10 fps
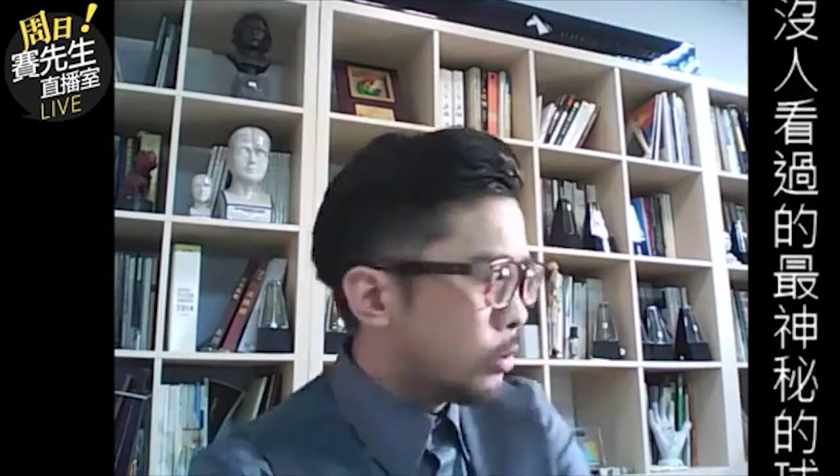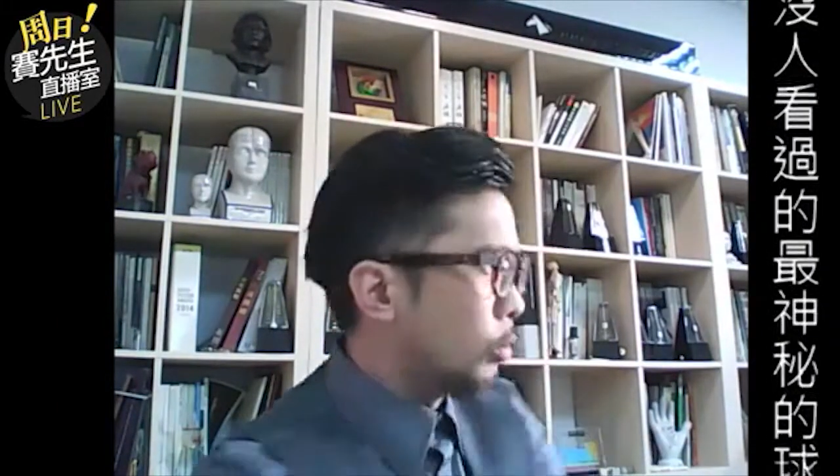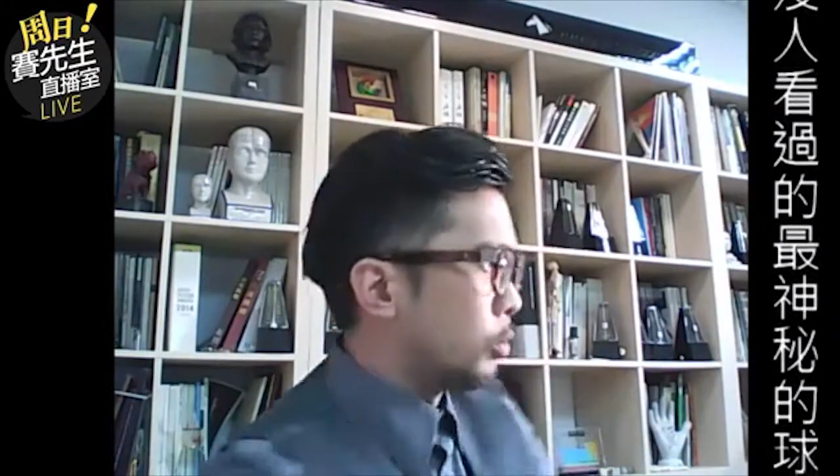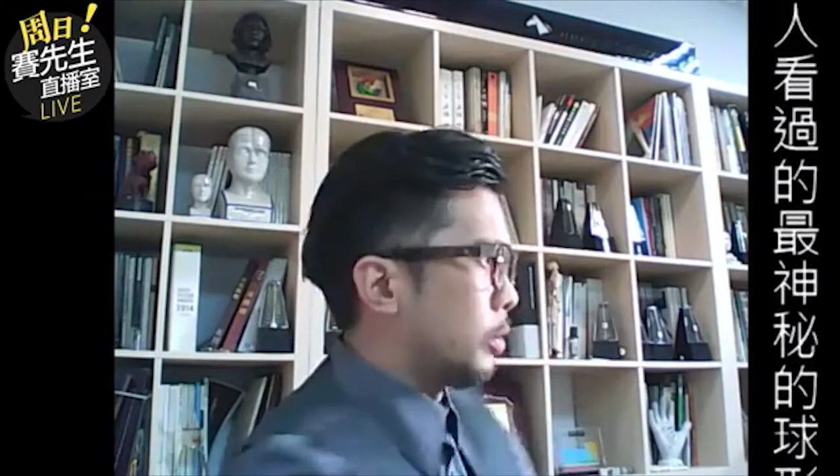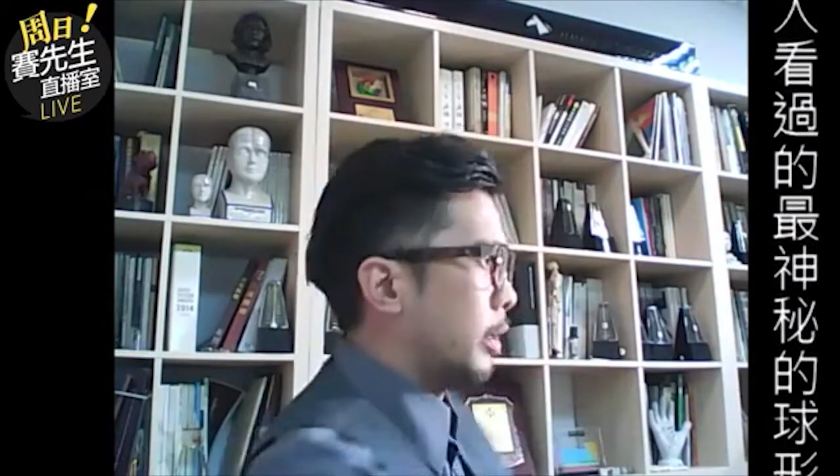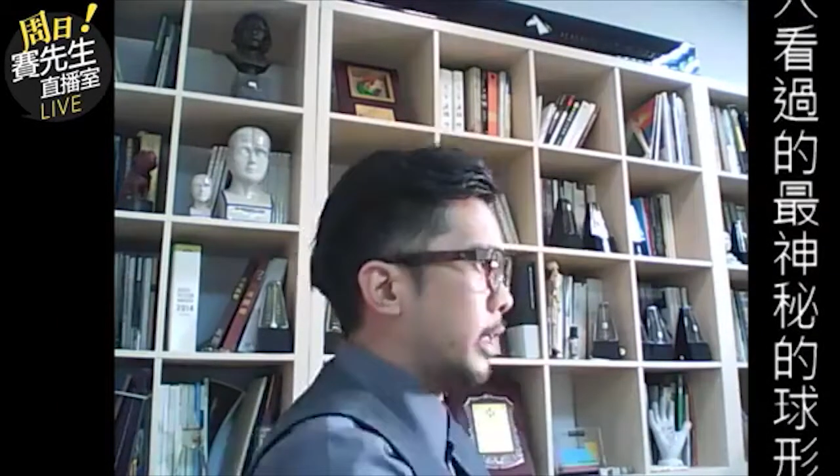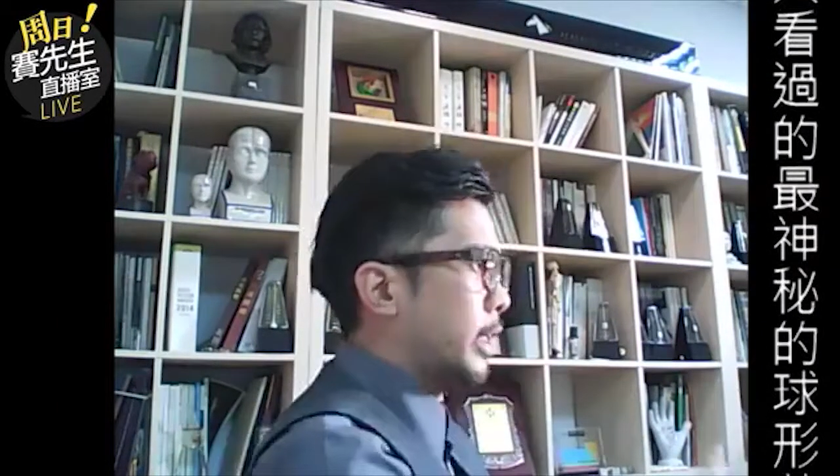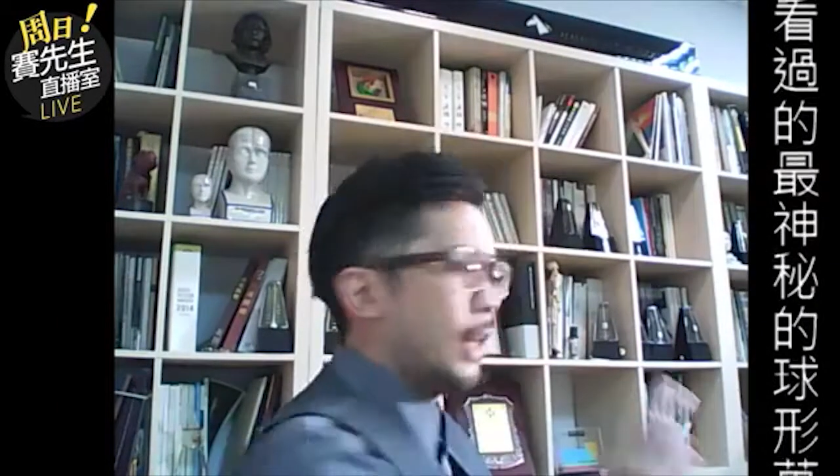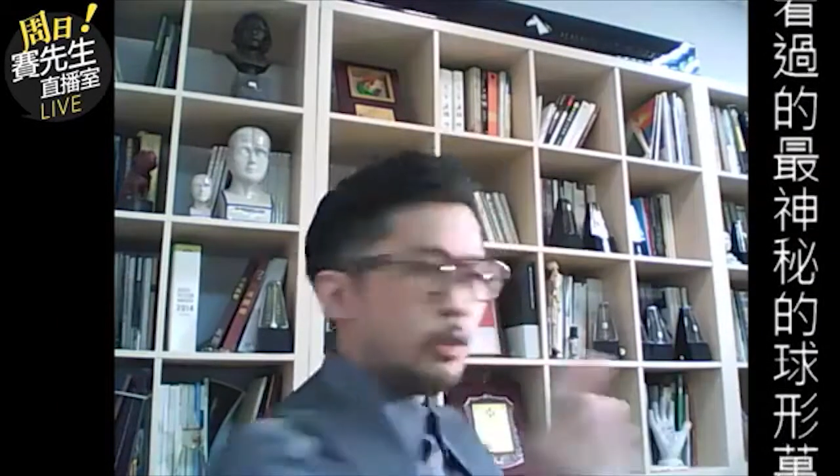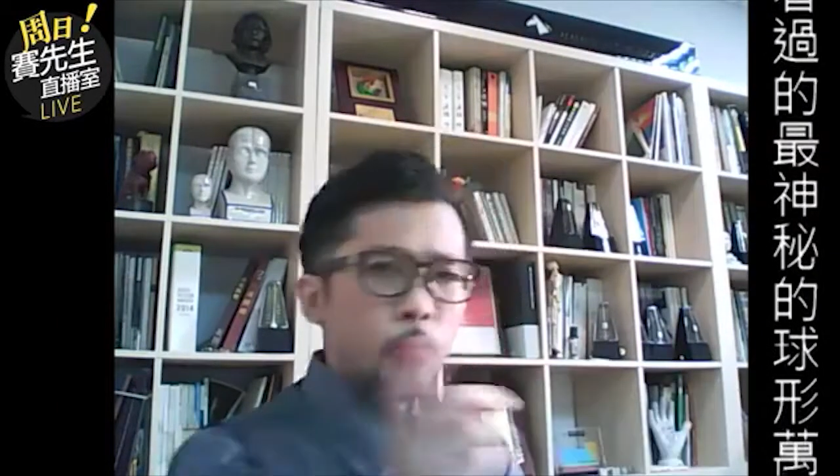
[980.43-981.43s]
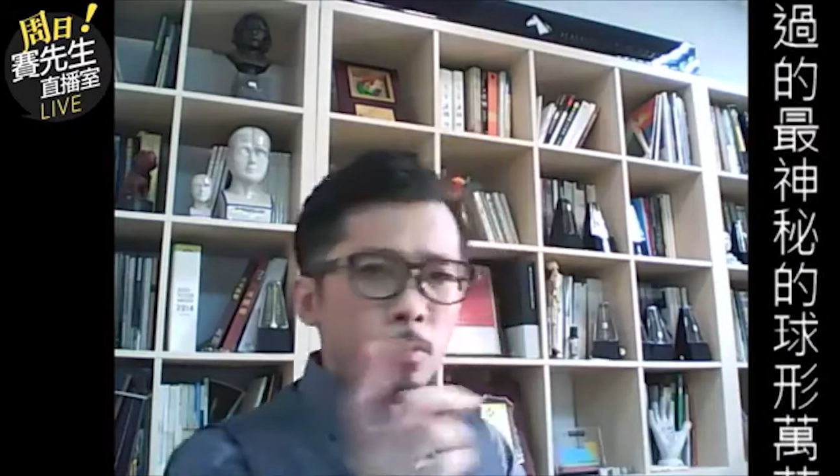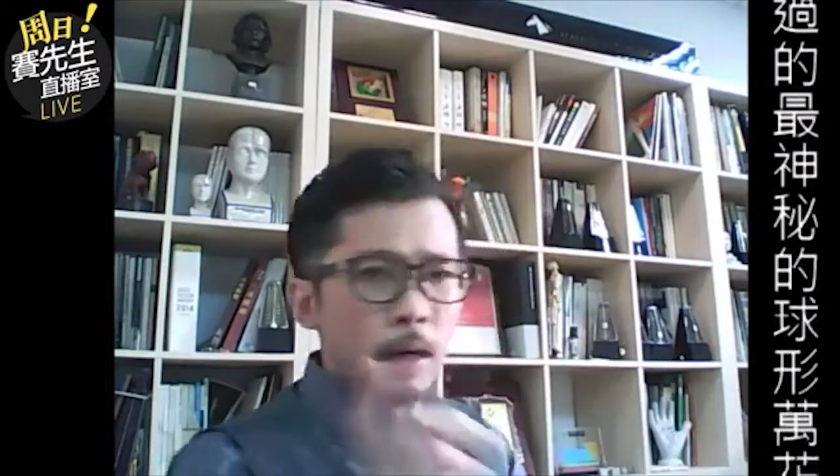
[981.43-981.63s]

所以我就到 IKEA 去